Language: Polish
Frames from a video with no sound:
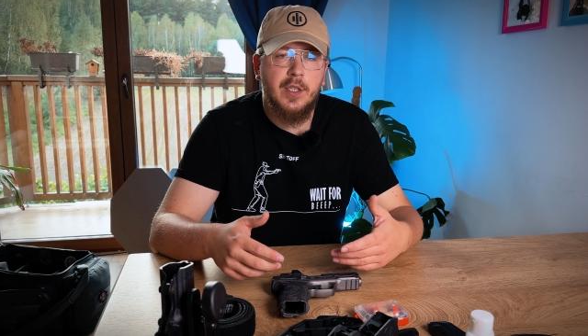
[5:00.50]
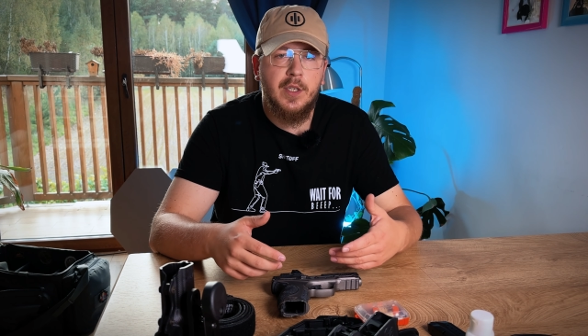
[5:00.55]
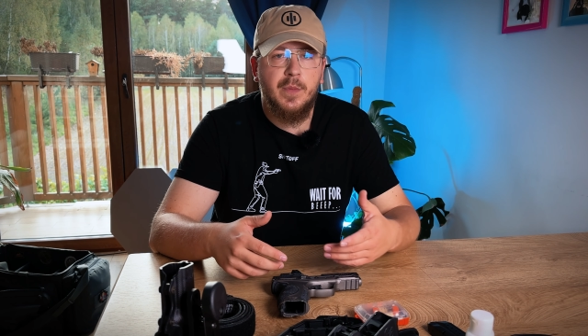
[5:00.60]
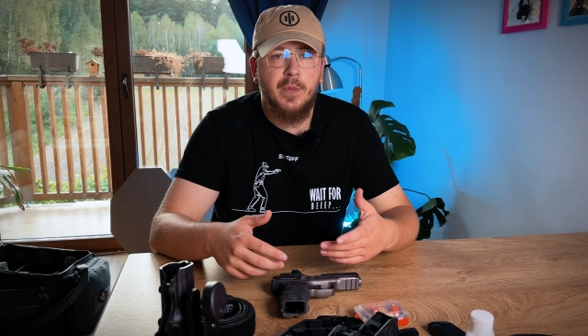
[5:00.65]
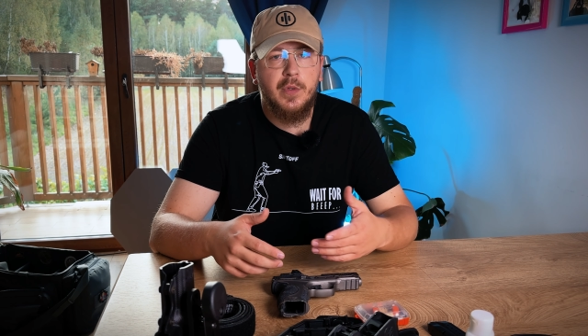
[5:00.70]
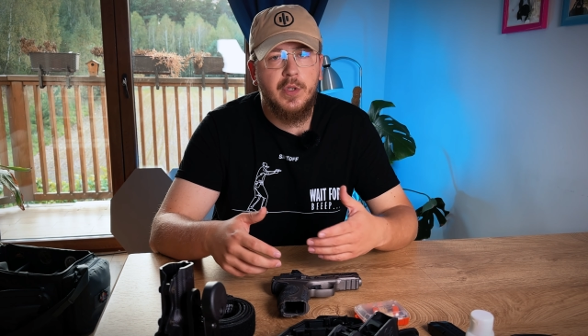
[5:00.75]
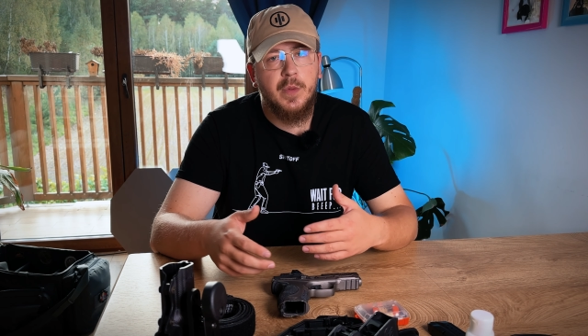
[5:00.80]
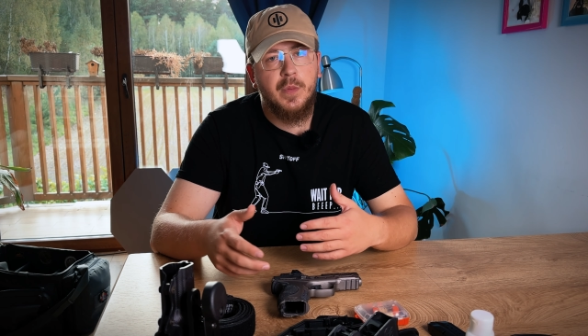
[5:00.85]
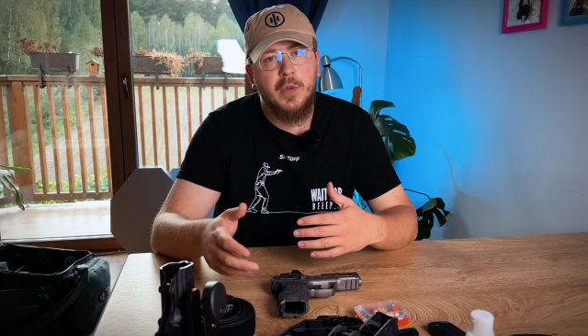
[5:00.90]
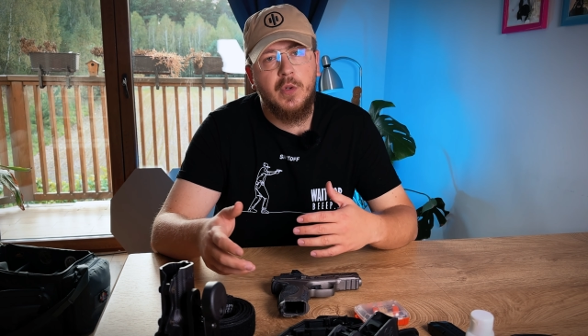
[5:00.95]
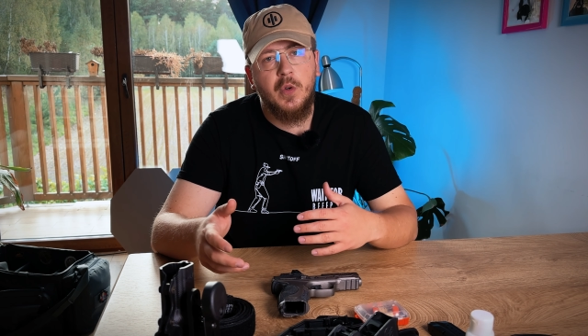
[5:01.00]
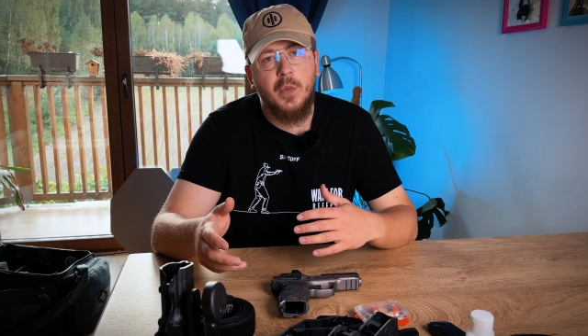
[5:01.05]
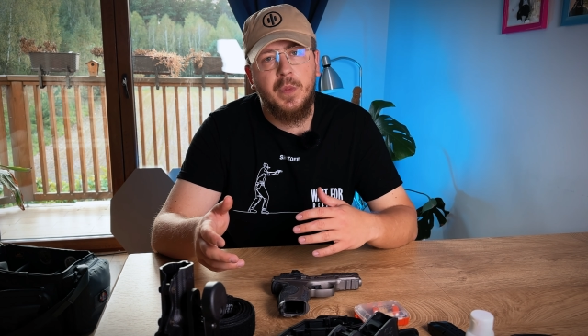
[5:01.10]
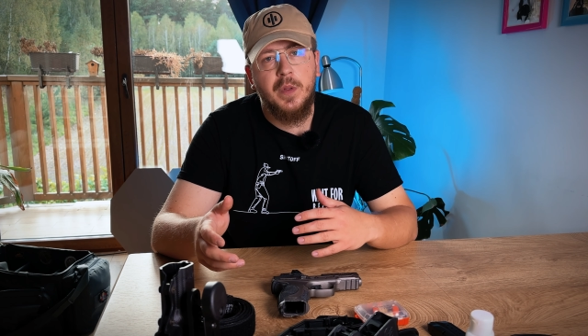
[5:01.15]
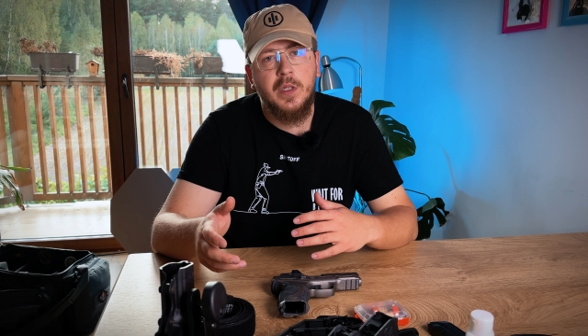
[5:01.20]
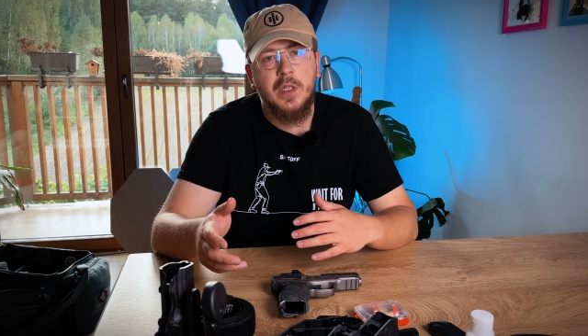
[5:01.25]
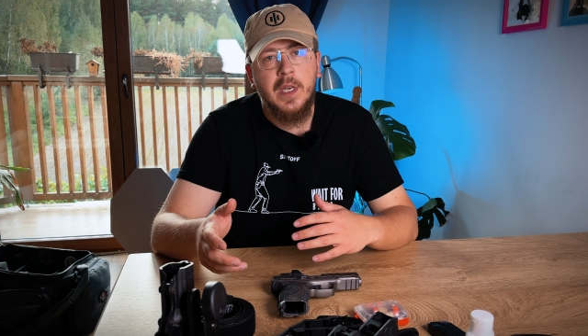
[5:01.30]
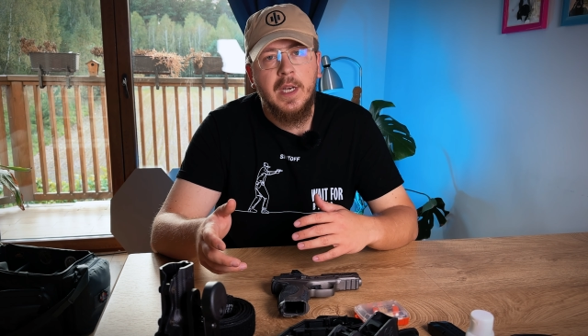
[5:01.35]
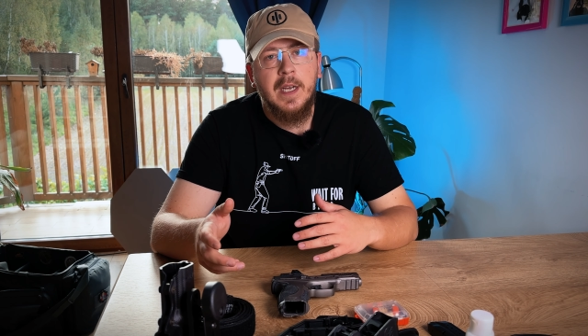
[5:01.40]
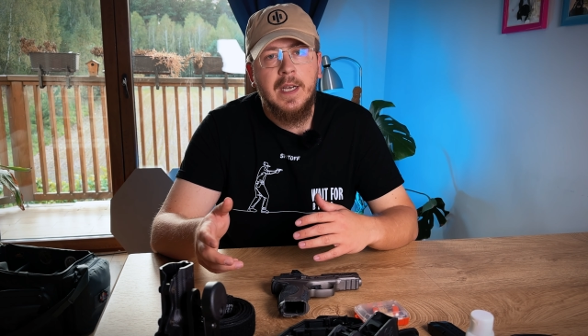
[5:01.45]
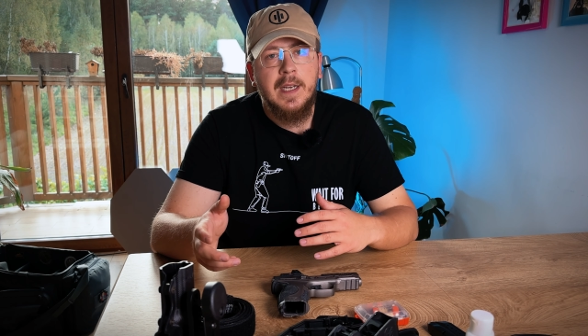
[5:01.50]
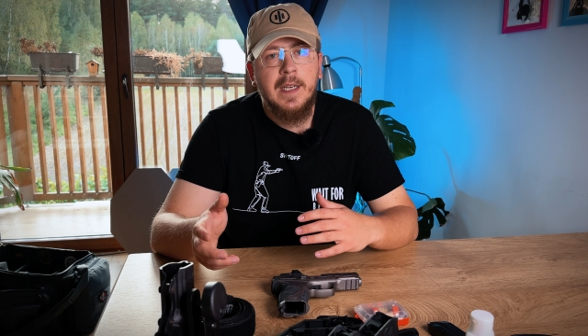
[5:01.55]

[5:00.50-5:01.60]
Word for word: że możemy kupić